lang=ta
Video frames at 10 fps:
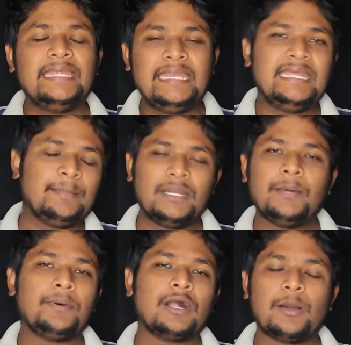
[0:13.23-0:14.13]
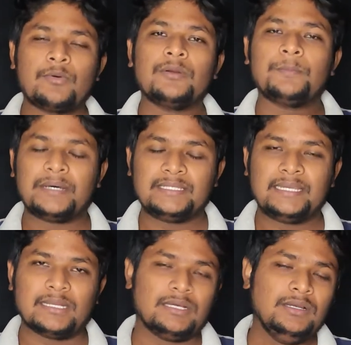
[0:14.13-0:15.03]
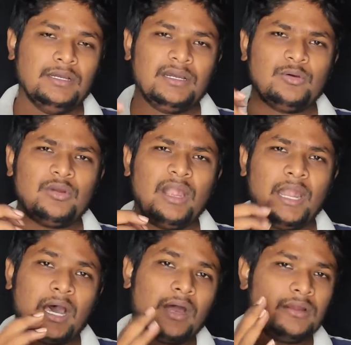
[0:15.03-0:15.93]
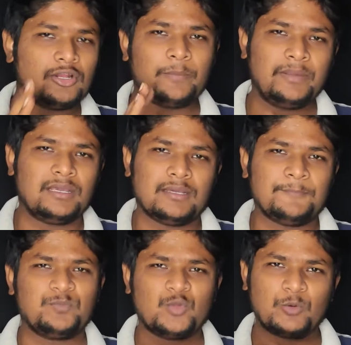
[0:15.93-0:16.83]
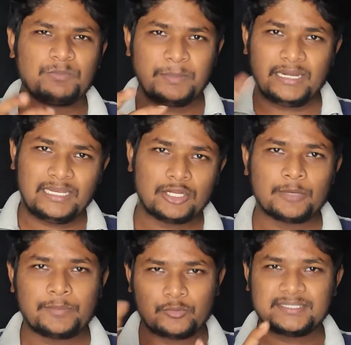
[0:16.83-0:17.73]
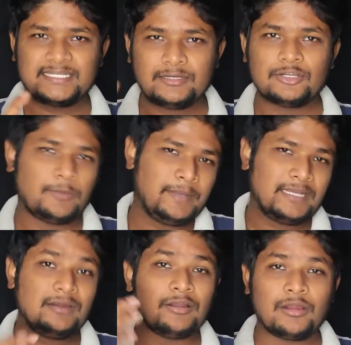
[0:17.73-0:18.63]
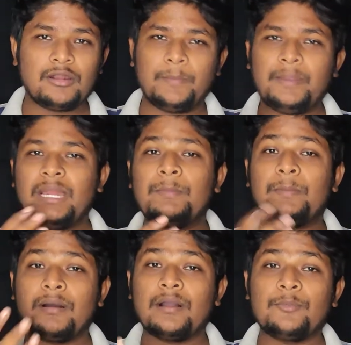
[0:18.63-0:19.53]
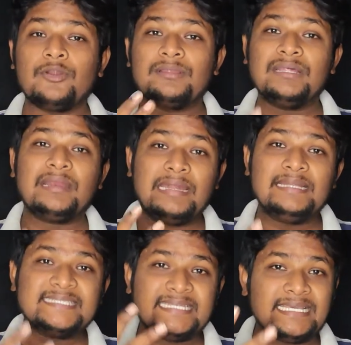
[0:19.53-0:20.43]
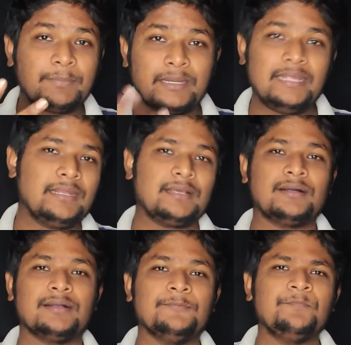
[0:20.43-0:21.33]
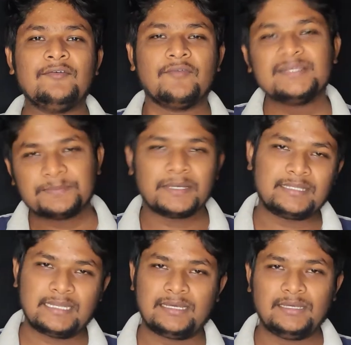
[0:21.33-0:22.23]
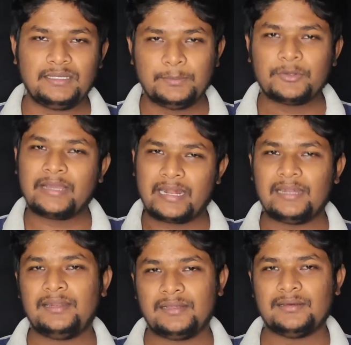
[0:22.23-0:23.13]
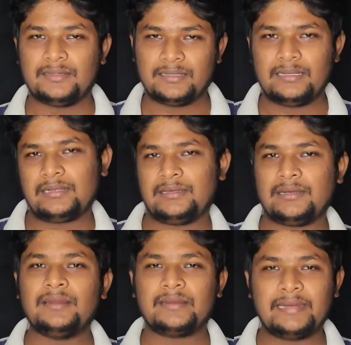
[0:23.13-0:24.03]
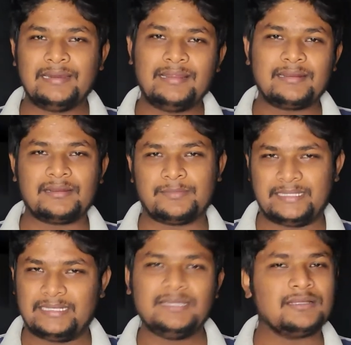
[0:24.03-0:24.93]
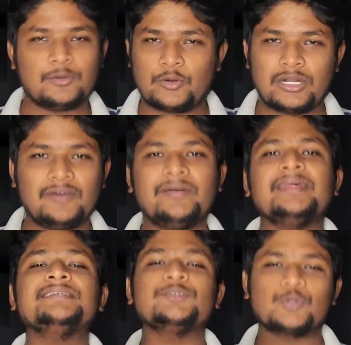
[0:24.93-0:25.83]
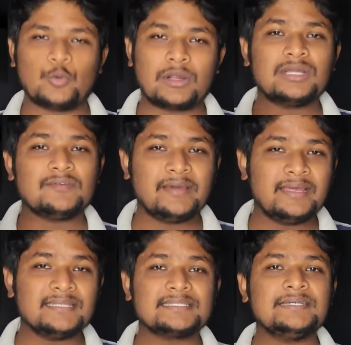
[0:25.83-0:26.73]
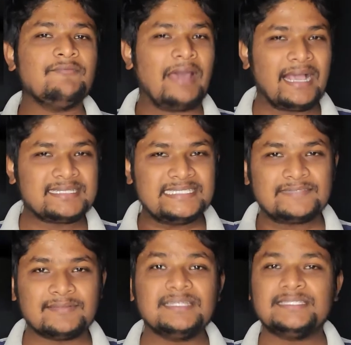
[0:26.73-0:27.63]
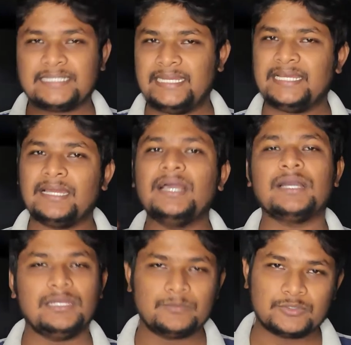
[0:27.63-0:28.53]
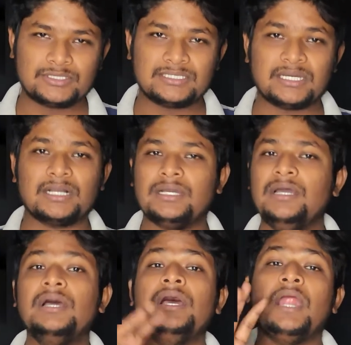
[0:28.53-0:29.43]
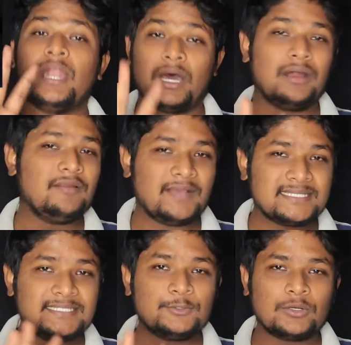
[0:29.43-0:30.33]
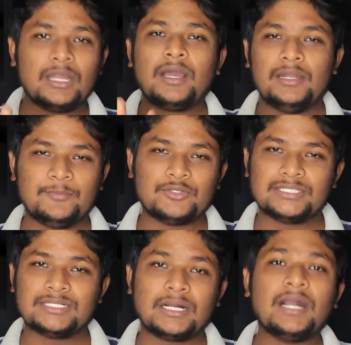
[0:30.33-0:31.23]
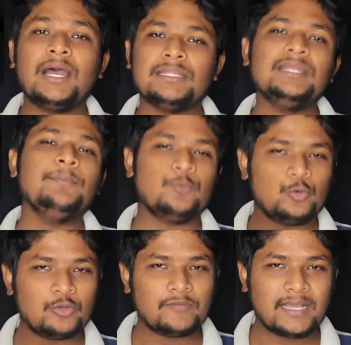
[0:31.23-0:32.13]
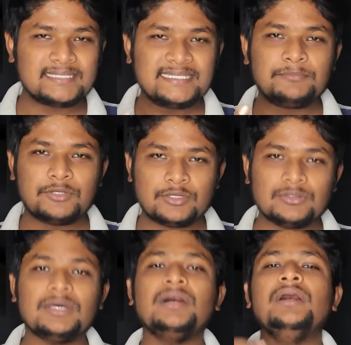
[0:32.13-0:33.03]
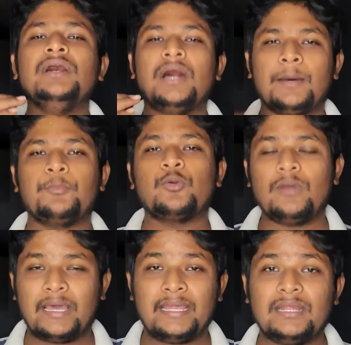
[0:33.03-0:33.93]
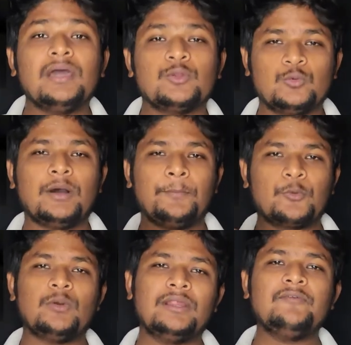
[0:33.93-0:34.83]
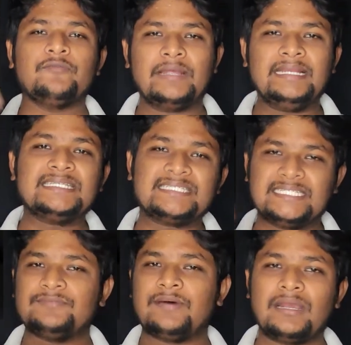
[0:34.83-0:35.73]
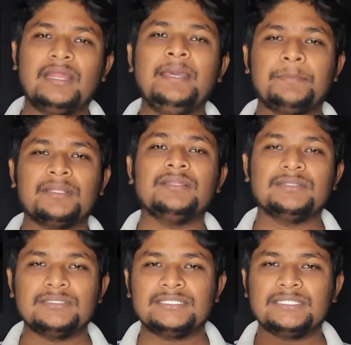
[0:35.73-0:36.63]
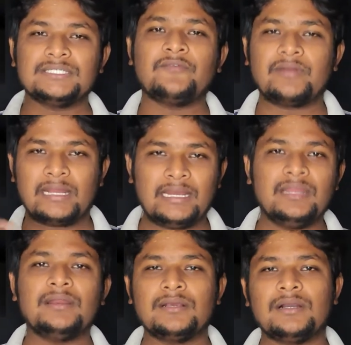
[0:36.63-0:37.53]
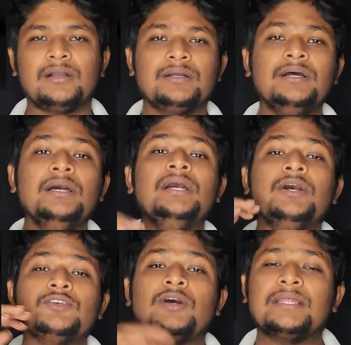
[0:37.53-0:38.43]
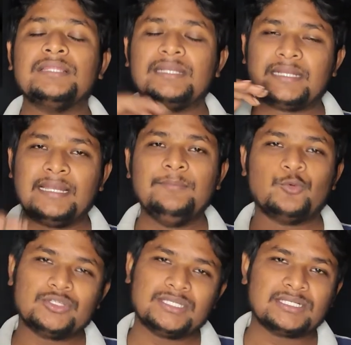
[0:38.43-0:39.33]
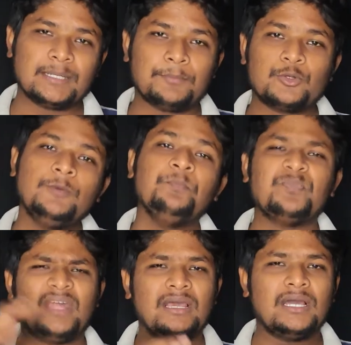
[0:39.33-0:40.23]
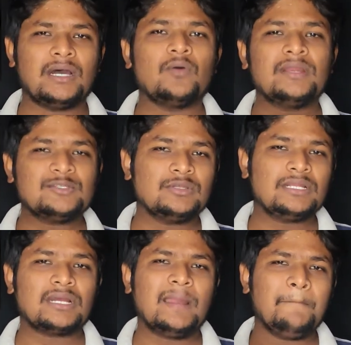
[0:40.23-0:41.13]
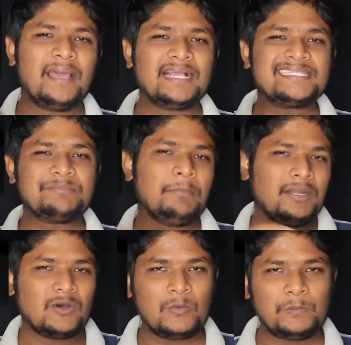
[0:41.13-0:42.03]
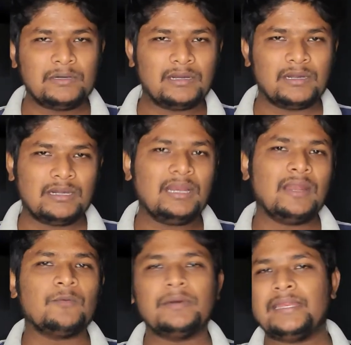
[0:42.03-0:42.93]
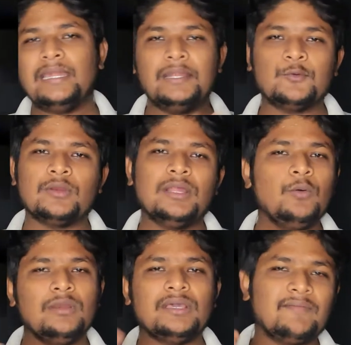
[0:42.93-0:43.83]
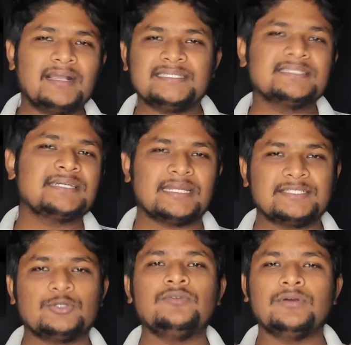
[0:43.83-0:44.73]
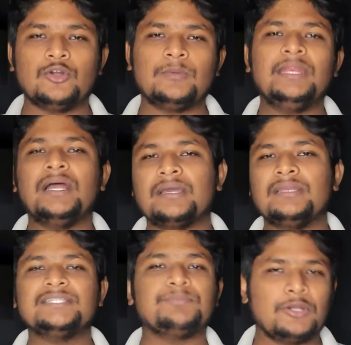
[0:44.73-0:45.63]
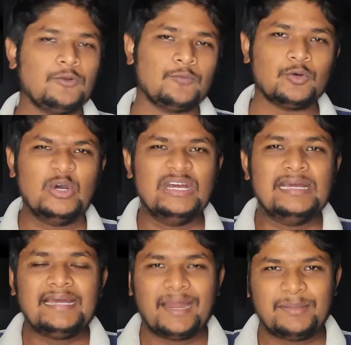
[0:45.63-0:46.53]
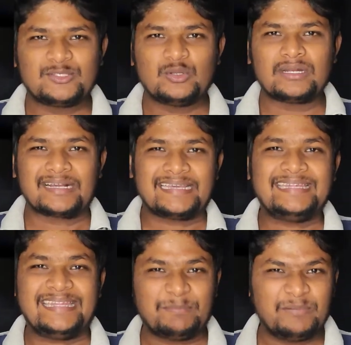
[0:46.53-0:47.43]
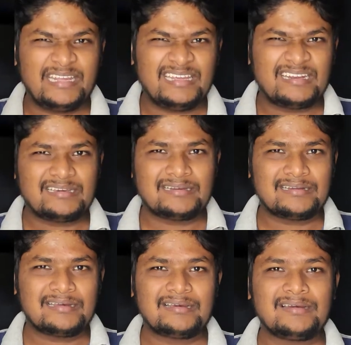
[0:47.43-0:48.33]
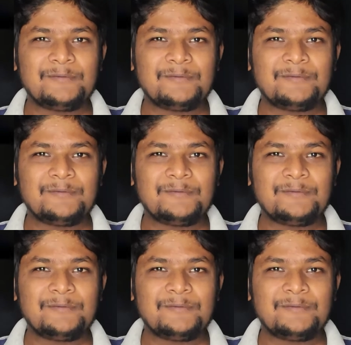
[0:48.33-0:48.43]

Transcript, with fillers: இன்றைக்கி நம்ம என்ன பார்க்க போகிறோம்னு பார்த்தீங்கன்னா ஒரு நாலு டாப்பிக்குங்க ரொம்ப பெரிய டாபிக் ஒரு சிங்கிள் டாப்பிக்கில் நாலு டாப்பிக் நம்ம பார்க்க போகிறோம் அந்த ரெண்டு சிங்க பெண்ணு இருக்காங்க ஃபர்ஸ்ட் பார்த்தீங்கன்னா இப்போ கரண்ட்டில் இருக்கிற ட்ரெண்டில் இருக்கிற பார்த்தீங்கன்னா இந்த கொரோனா வைரஸ் ஸோ கொரோனா வைரஸ்க்கு வேக்சின்ஸ் வந்து சைனாவில் கண்டுபிடிச்சிட்டாங்க நாலு வேக்சின் டோட்டலாக கண்டுபிடிச்சிருக்காங்க அதில் மூணு வேக்சின் மட்டும்தான் அப்ரூவல் ஆகிருக்கு அதுவும் அப்ரூவல்னால் ஃபைனல் ஸ்டேஜ் வரல இப்போ தான் தேர்ட் ஸ்டேஜ் ஆஃப் ட்ரையலில் இருக்காங்க ஸோ அந்த ட்ரையல் முடிஞ்சதுக்கப்புறம் அவங்க என்ன சொல்லியிருக்காங்கன்னா மேக்ஸிமம் நவம்பர் இல்லை நவம்பர் எண்டுக்குள்ளே உங்களுக்கு வேக்சின்ஸ் கிடச்சிரும் குளோபலி நாங்கள் ரிலீஸ் பண்ணுவோம் அப்படின்னு சொல்லியிருக்காங்க இது எப்படி இருக்குன்னா